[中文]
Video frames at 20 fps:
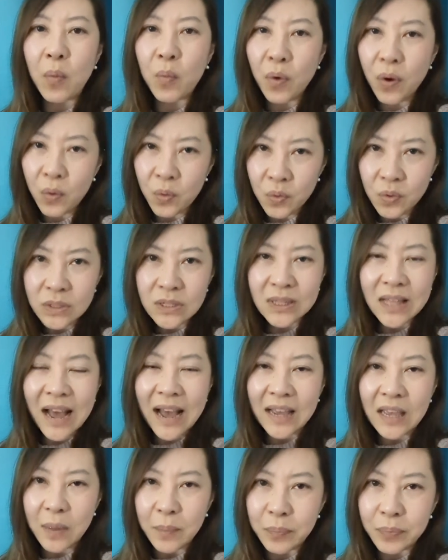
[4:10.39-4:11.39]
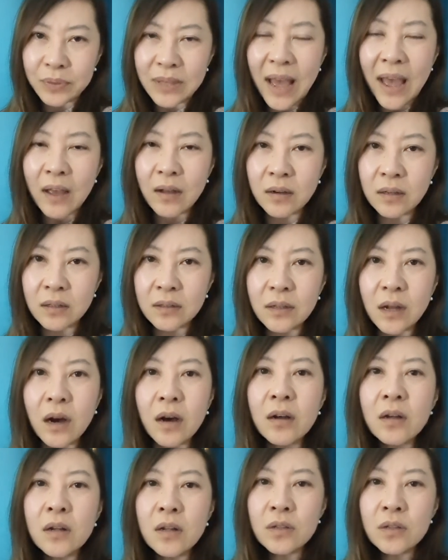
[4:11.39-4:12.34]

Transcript: 我估计他也不太可能